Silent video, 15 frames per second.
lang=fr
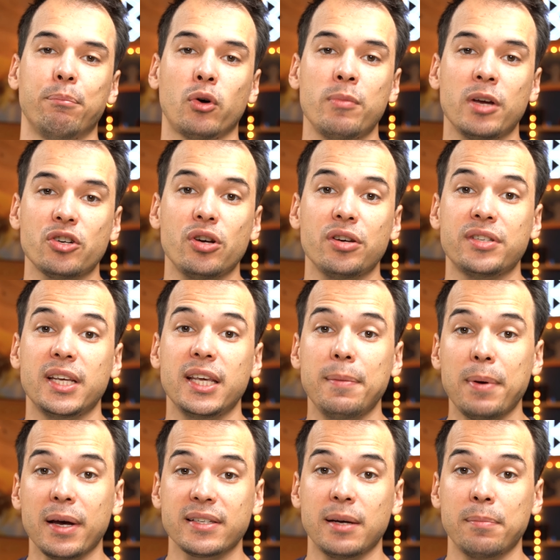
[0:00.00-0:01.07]
Première chose
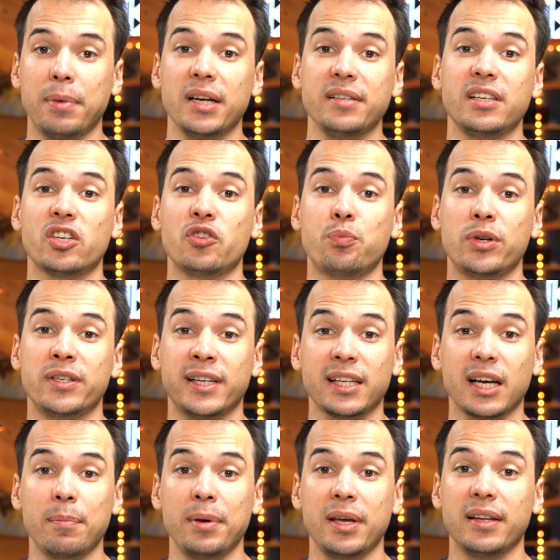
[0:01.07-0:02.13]
hyper sympa, c'est que je peux les
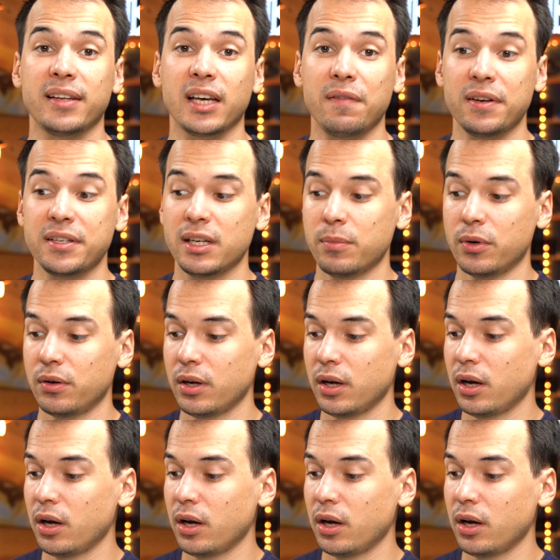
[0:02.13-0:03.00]
attraper très facilement.